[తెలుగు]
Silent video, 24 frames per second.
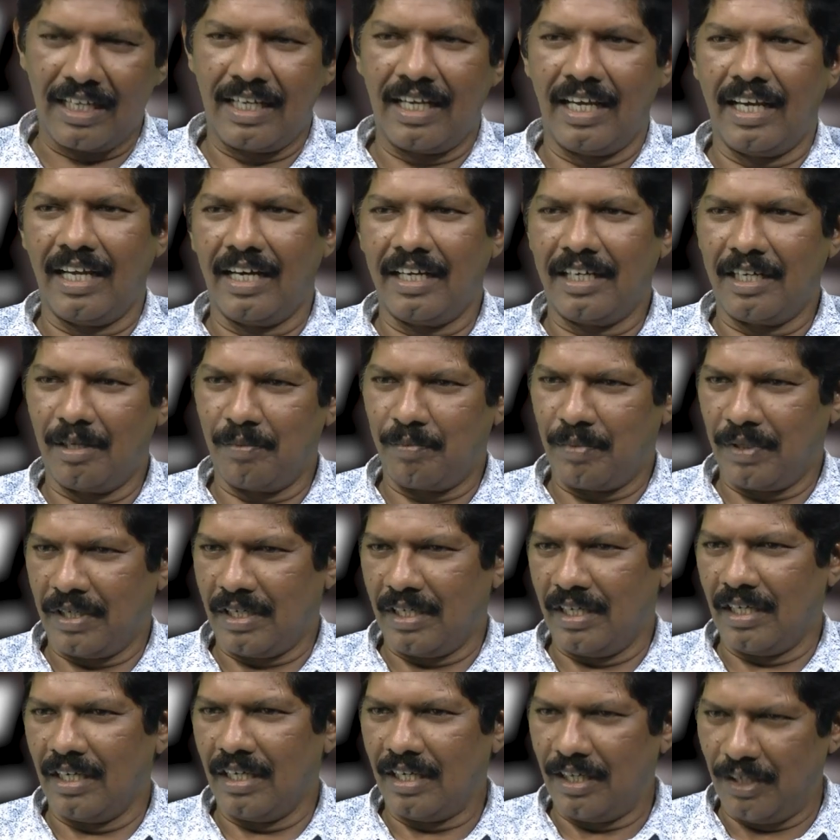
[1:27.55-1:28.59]
క్యారెక్టర్
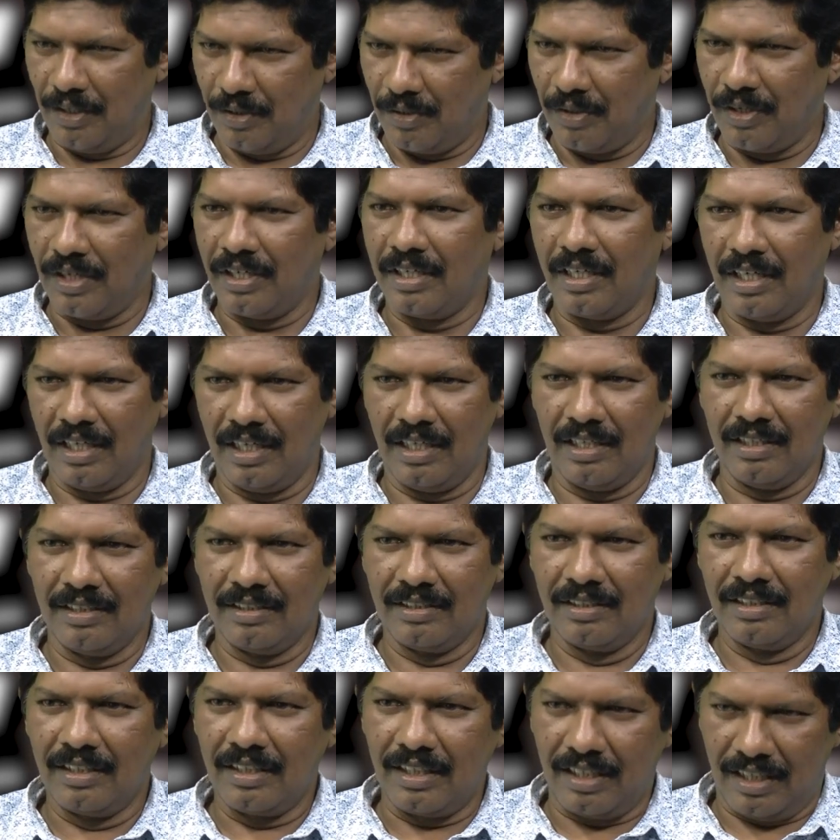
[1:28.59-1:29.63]
పక్కన హీరోయిన్గా
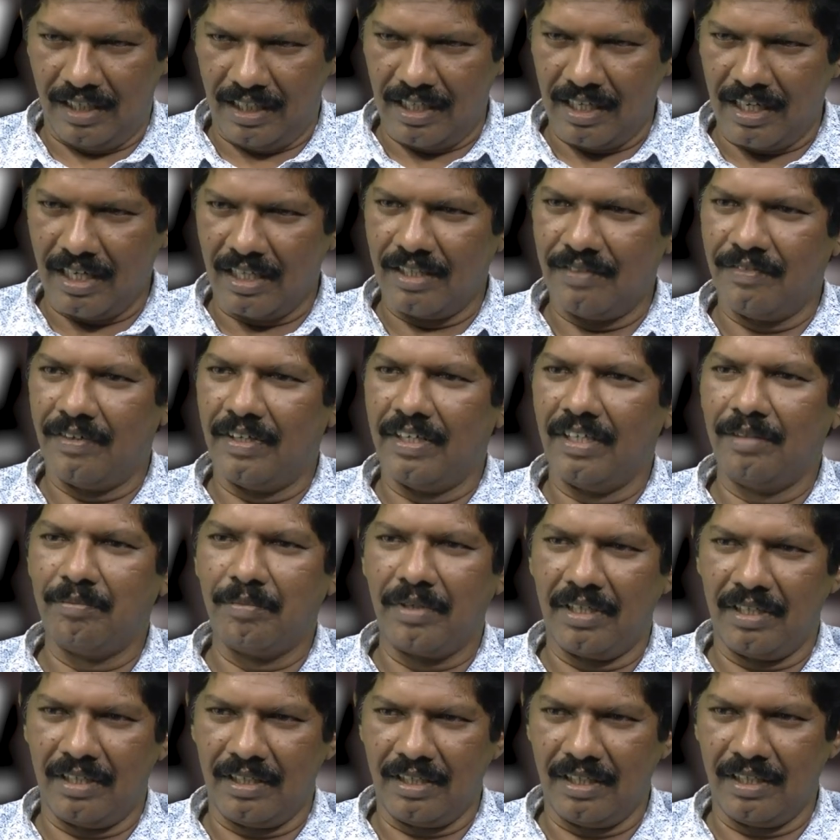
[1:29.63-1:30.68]
కియార్ అద్వాని
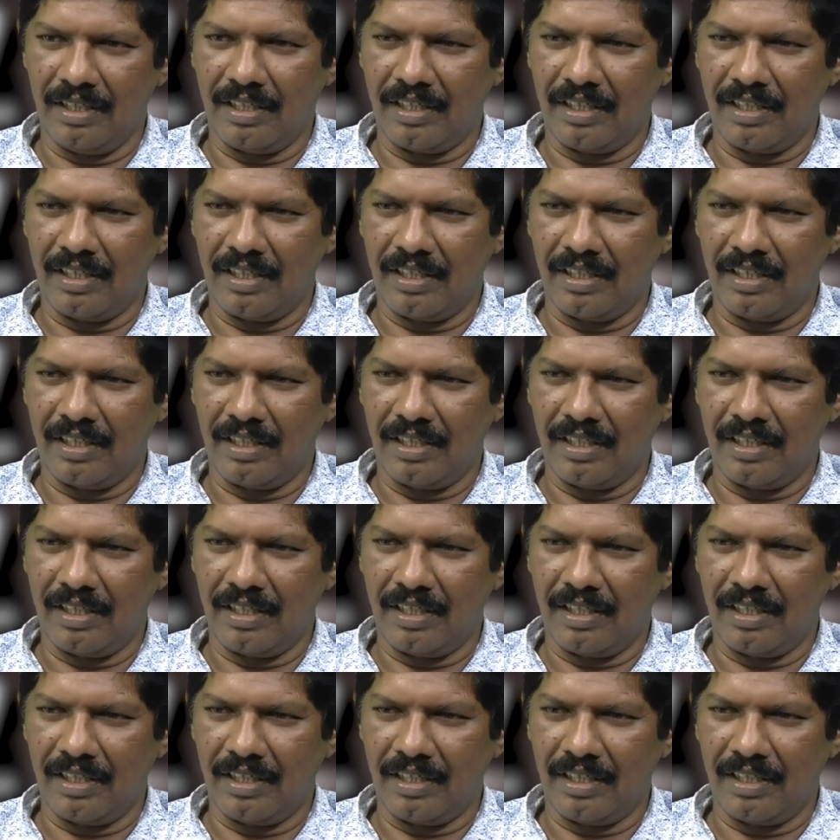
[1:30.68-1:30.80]
మనకి